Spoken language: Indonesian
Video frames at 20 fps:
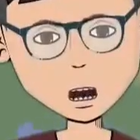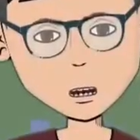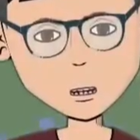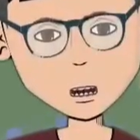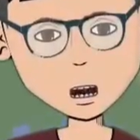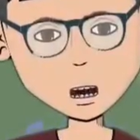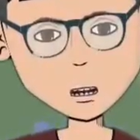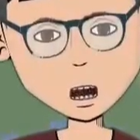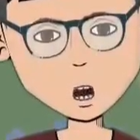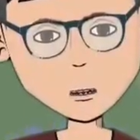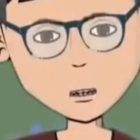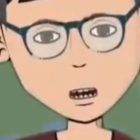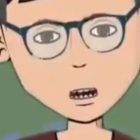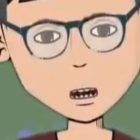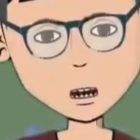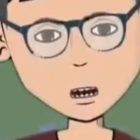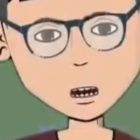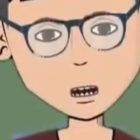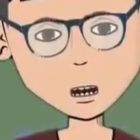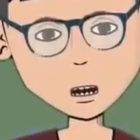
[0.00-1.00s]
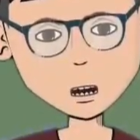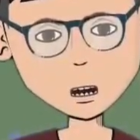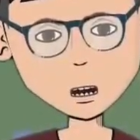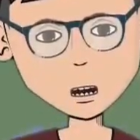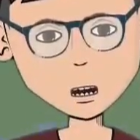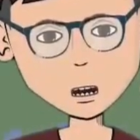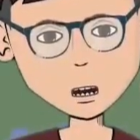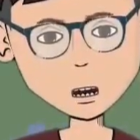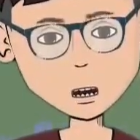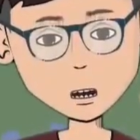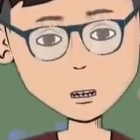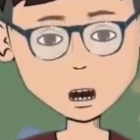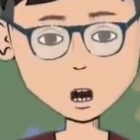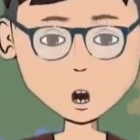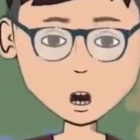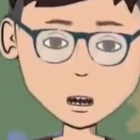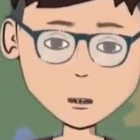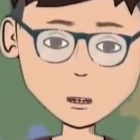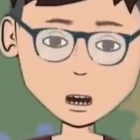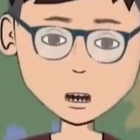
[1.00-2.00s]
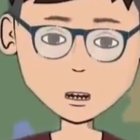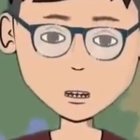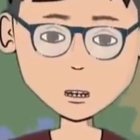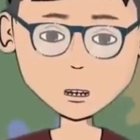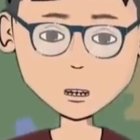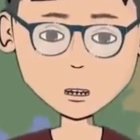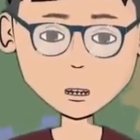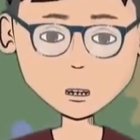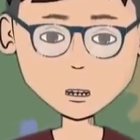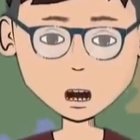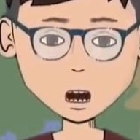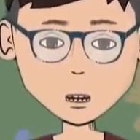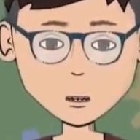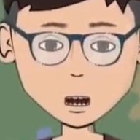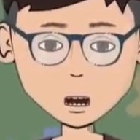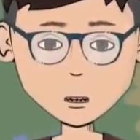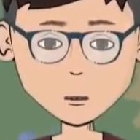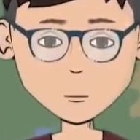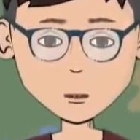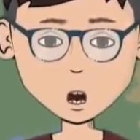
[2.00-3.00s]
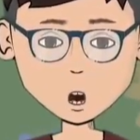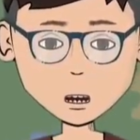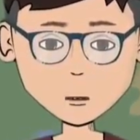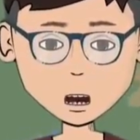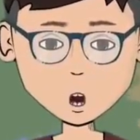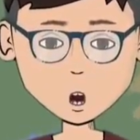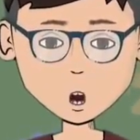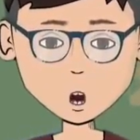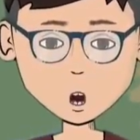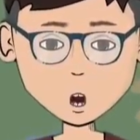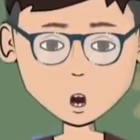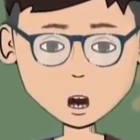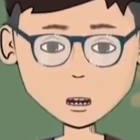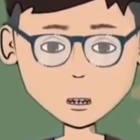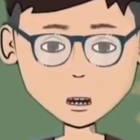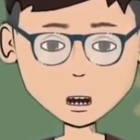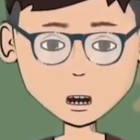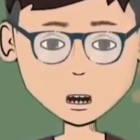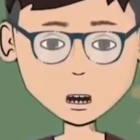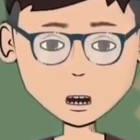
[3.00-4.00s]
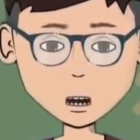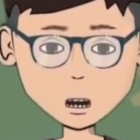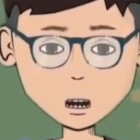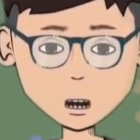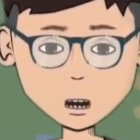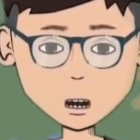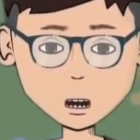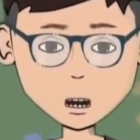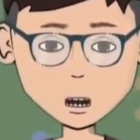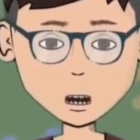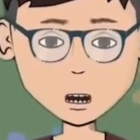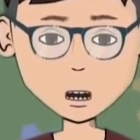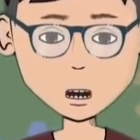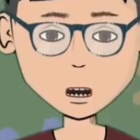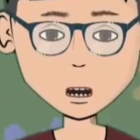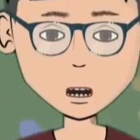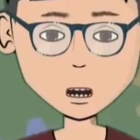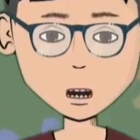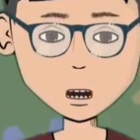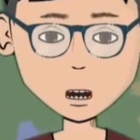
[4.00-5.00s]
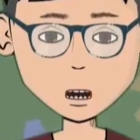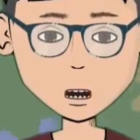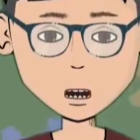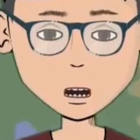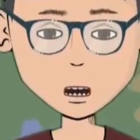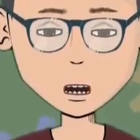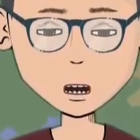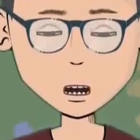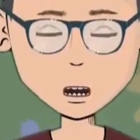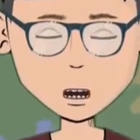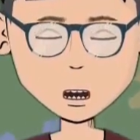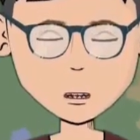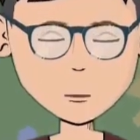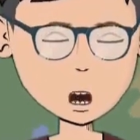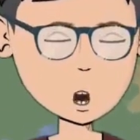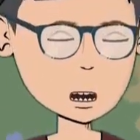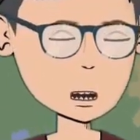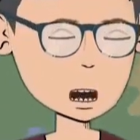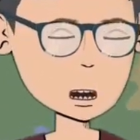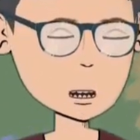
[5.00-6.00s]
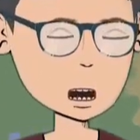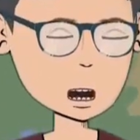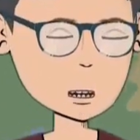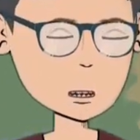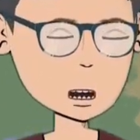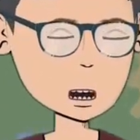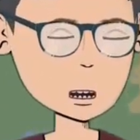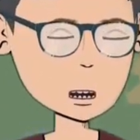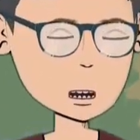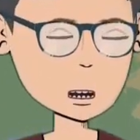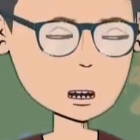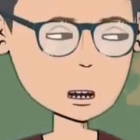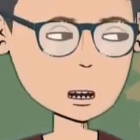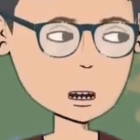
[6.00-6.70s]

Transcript: tujuanku baik, aku yakin suatu saat pasti dibalas dengan kebaikan juga. Satu tahun kemudian, aku